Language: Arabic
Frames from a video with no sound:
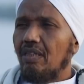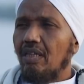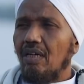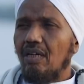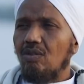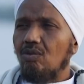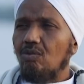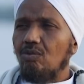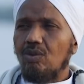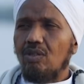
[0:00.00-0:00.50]

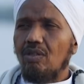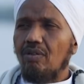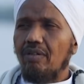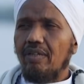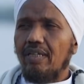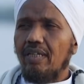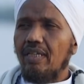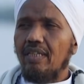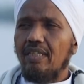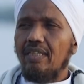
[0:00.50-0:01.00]
كانوا
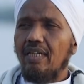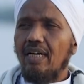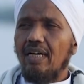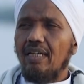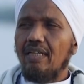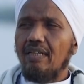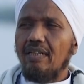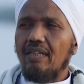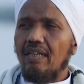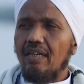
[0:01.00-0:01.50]
متوكلين
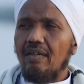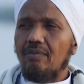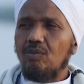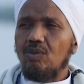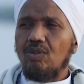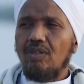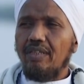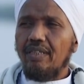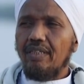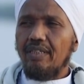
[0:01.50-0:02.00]
على الله
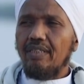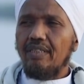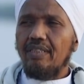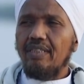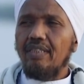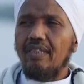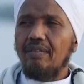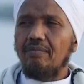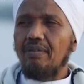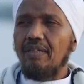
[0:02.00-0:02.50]

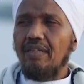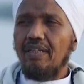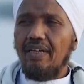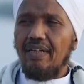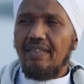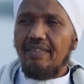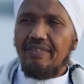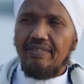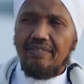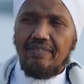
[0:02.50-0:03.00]
متيقنين
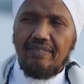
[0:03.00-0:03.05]
بالله